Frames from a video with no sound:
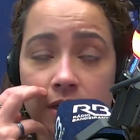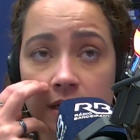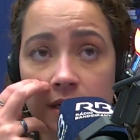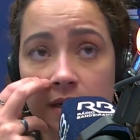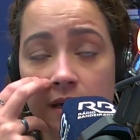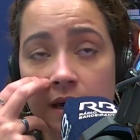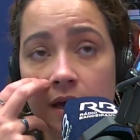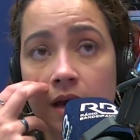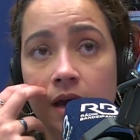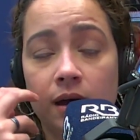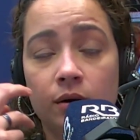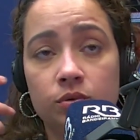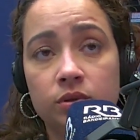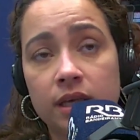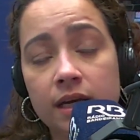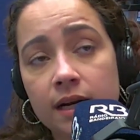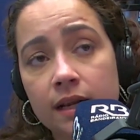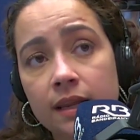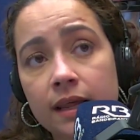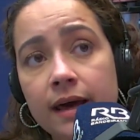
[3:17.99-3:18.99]
aí
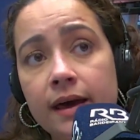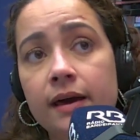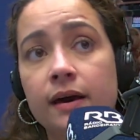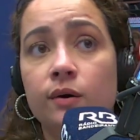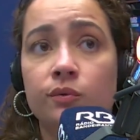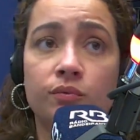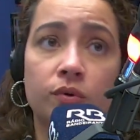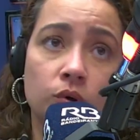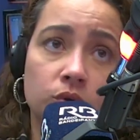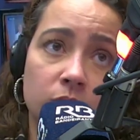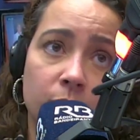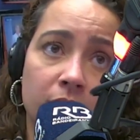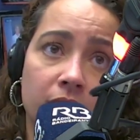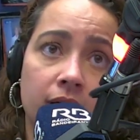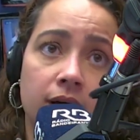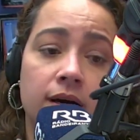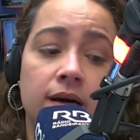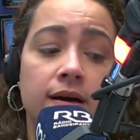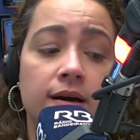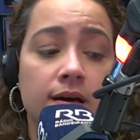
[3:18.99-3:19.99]
altera lá, volta para
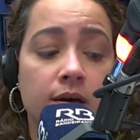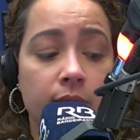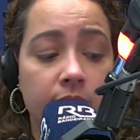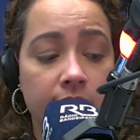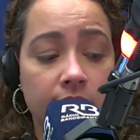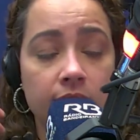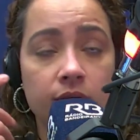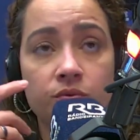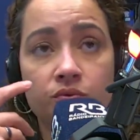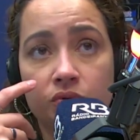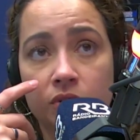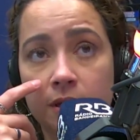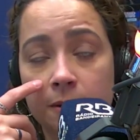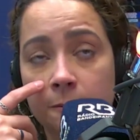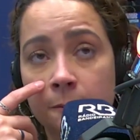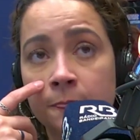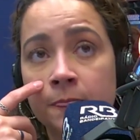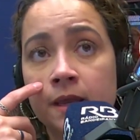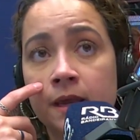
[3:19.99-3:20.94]
a Câmara, enfim.